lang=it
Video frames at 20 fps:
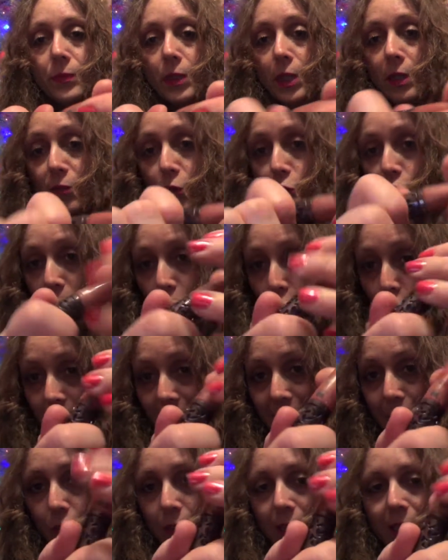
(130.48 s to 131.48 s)
che vi ho già
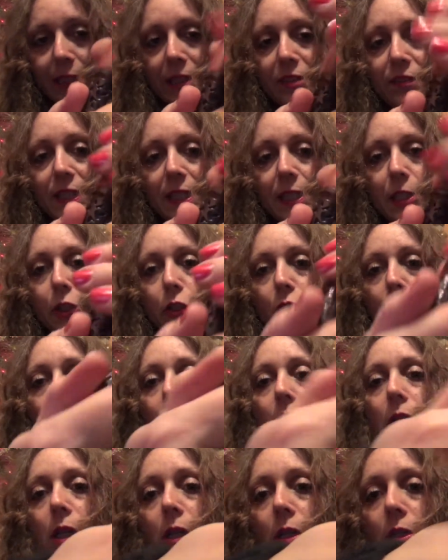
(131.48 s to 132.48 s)
mostrato in altri video,
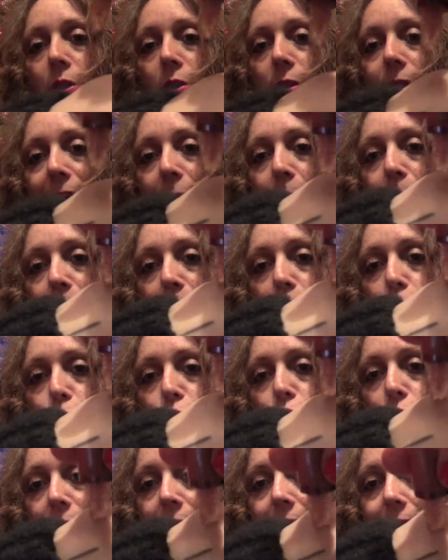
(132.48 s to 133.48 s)
eh, sempre
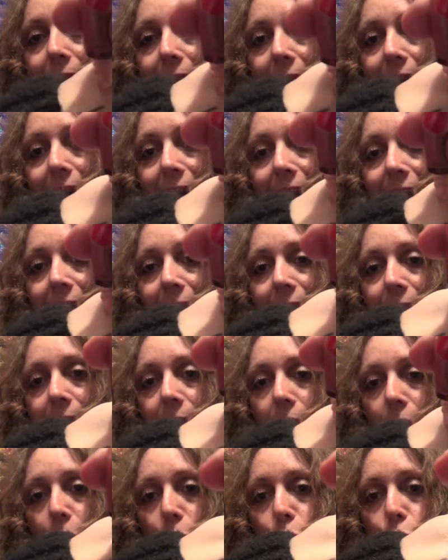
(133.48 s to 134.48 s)
su tonalità calde
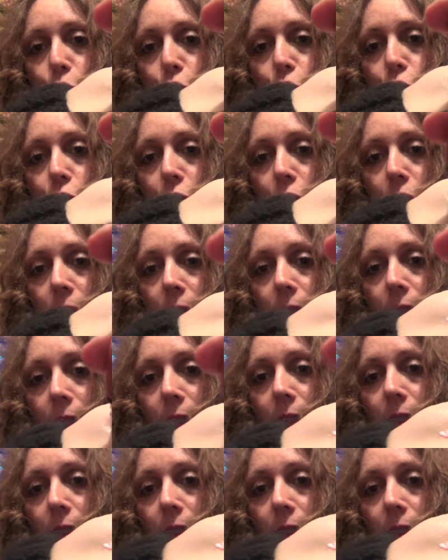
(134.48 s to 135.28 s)
del rosso,